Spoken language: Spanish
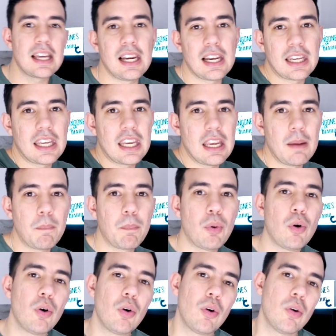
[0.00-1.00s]
el
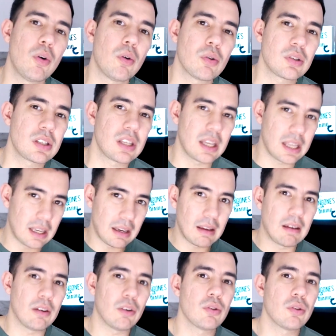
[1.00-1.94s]
equipo o se,